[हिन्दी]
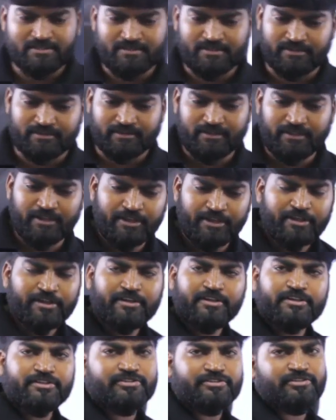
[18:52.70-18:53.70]
पहचान
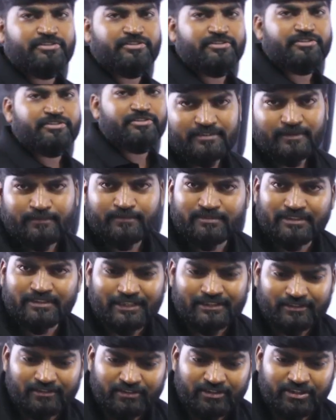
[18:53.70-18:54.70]
सकते हैं
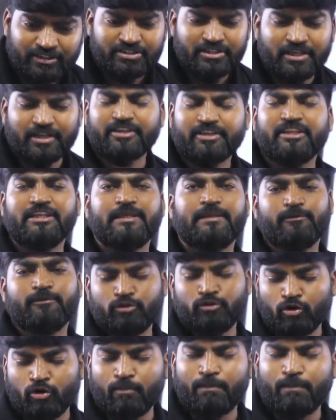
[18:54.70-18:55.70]
जिसका सम सात दिख
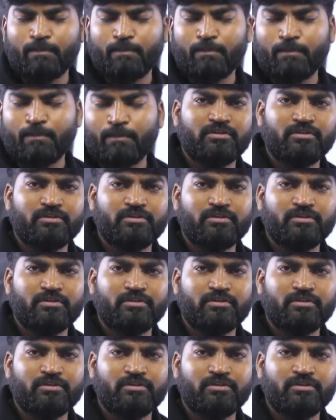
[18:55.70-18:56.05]
जाए किन्हीं भी